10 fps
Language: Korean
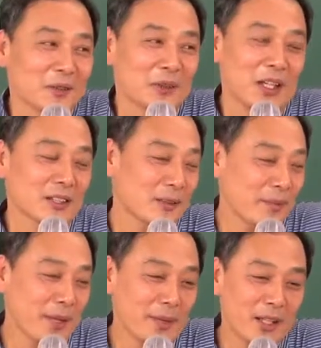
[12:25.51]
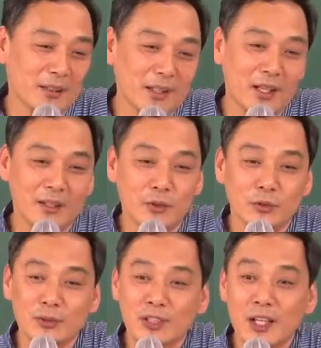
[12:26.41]
우리 항상 매매할 때
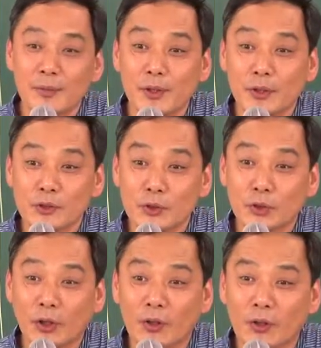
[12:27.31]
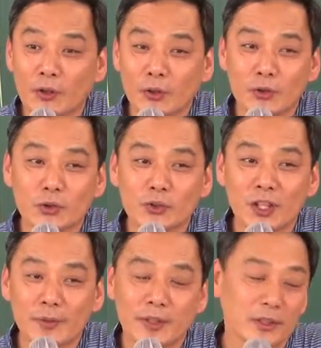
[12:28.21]
중개 비용 주죠. 이
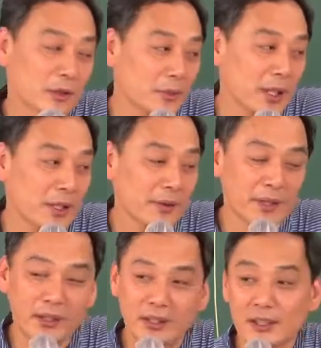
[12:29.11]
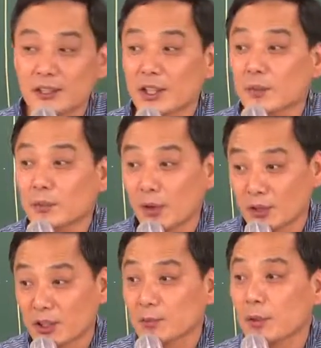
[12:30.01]
중개 비용 결국 뭐에 대한 될거냐 정보,
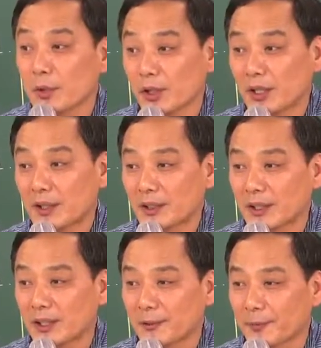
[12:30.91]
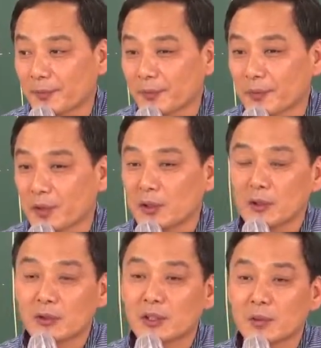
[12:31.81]
정보 비용에 대한 대가요.
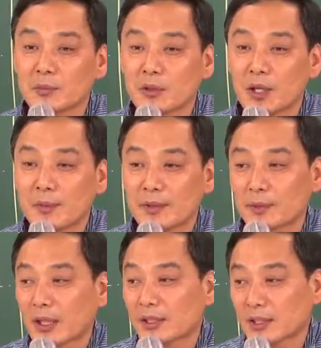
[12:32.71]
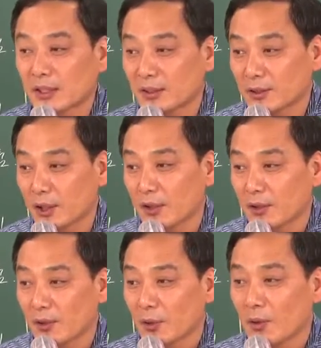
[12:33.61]
결국은 정보가 뭐 불안전한 거죠.
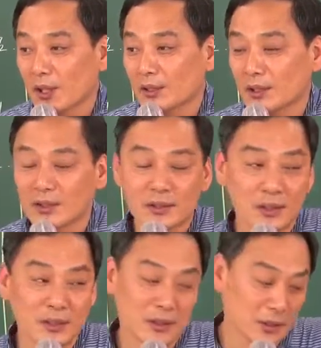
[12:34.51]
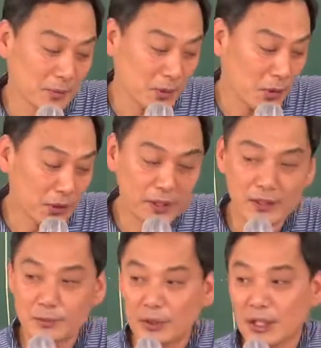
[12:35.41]
공개 정보 공개되어
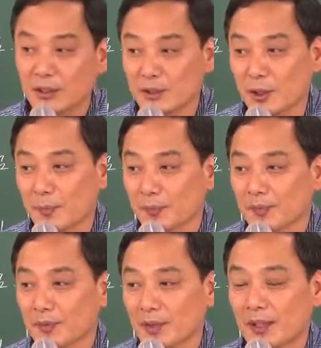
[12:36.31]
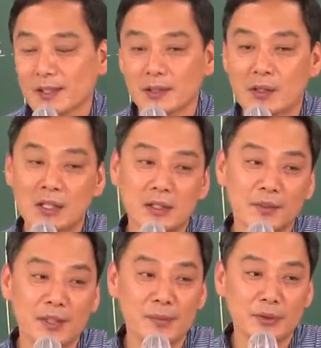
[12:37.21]
있지 못한 거죠. 따라서 이거
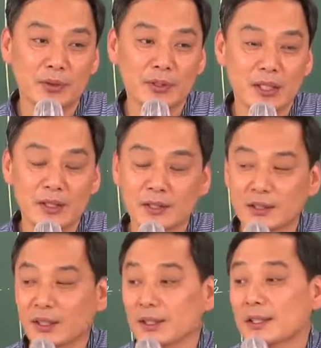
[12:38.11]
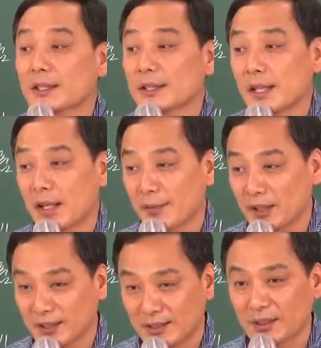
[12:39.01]
관련된 부동산 특성
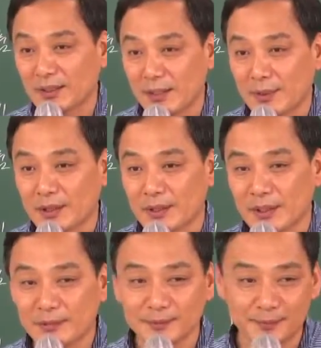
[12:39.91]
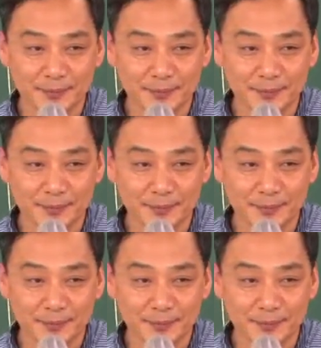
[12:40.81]
개별성, 개별성.